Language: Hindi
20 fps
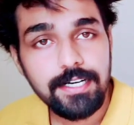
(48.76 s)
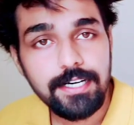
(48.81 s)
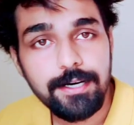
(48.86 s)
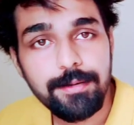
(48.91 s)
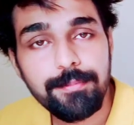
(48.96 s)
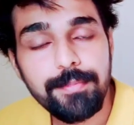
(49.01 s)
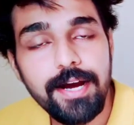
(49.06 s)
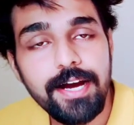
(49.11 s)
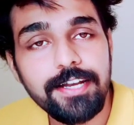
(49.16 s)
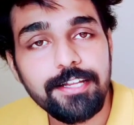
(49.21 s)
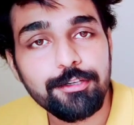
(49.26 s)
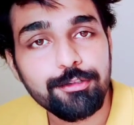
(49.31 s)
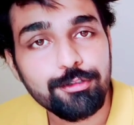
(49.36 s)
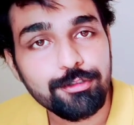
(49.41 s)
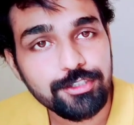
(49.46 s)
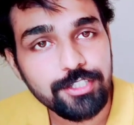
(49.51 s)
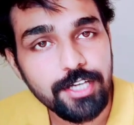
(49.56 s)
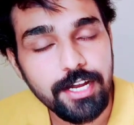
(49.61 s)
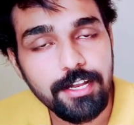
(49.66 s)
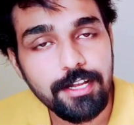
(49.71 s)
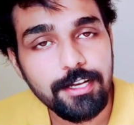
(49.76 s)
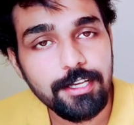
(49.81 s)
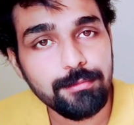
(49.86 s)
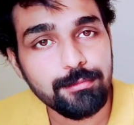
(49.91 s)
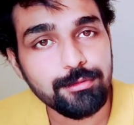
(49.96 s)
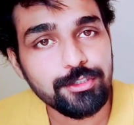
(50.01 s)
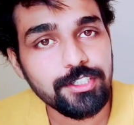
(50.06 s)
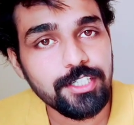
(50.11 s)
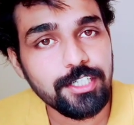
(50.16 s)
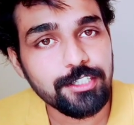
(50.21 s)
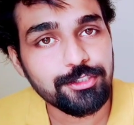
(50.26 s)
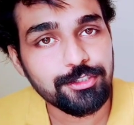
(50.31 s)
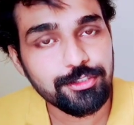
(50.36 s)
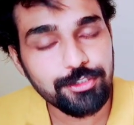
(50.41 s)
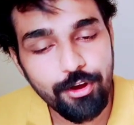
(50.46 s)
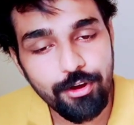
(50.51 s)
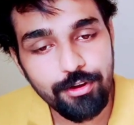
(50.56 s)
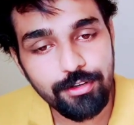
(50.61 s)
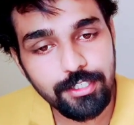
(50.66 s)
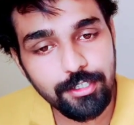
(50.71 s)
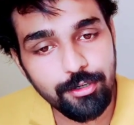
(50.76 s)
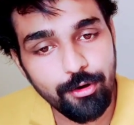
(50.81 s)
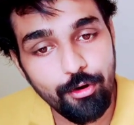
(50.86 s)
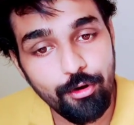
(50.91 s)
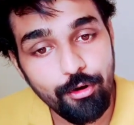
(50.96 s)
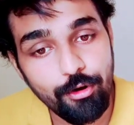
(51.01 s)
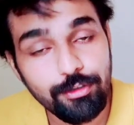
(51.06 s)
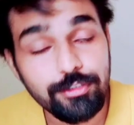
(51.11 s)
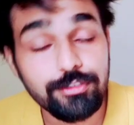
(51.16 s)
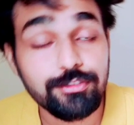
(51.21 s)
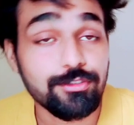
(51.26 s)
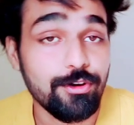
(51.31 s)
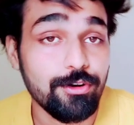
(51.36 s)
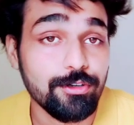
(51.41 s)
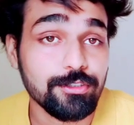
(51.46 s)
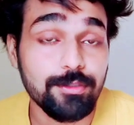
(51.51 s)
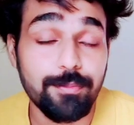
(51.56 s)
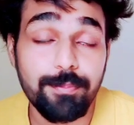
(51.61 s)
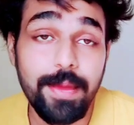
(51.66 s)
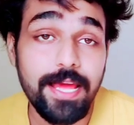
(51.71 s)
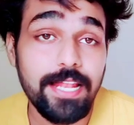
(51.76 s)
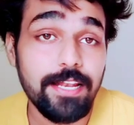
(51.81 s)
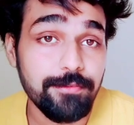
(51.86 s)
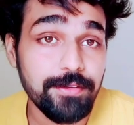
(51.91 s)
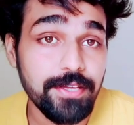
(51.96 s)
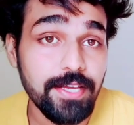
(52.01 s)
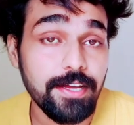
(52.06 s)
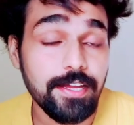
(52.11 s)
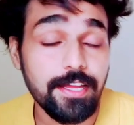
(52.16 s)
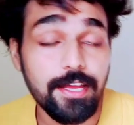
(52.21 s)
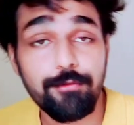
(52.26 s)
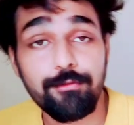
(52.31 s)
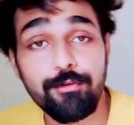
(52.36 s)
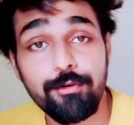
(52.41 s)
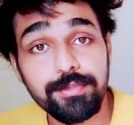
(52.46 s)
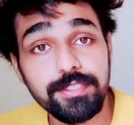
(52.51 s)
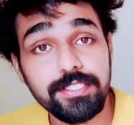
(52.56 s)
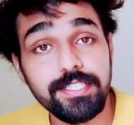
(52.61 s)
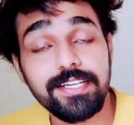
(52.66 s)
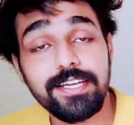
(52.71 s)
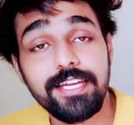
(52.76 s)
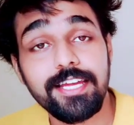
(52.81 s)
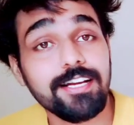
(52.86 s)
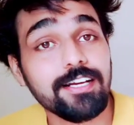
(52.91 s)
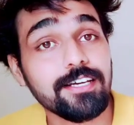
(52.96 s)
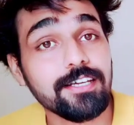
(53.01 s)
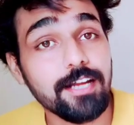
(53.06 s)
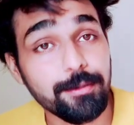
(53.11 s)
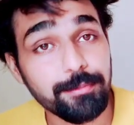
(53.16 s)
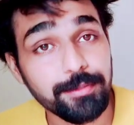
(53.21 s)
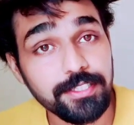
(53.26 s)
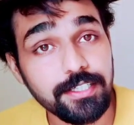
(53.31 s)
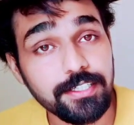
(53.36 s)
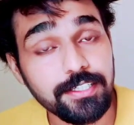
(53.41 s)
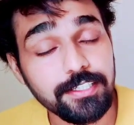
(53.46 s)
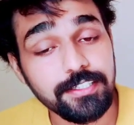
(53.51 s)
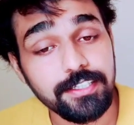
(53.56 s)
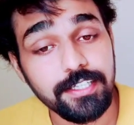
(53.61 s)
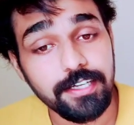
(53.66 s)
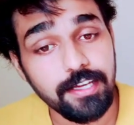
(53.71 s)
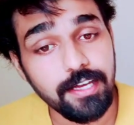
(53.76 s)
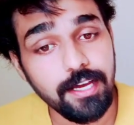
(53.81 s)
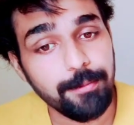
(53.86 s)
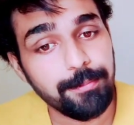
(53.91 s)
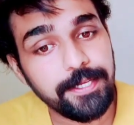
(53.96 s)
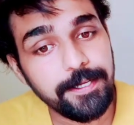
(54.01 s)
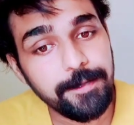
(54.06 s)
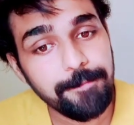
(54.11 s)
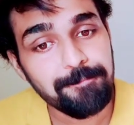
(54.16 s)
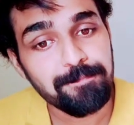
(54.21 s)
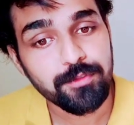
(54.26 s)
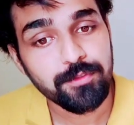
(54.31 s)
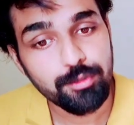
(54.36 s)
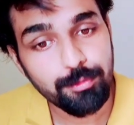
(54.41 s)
हमारे रुखसाना अली जी का सॉन्ग और सॉन्ग पहले भी आए हैं वो भी देखें अगर अभी तक नहीं देखे आपने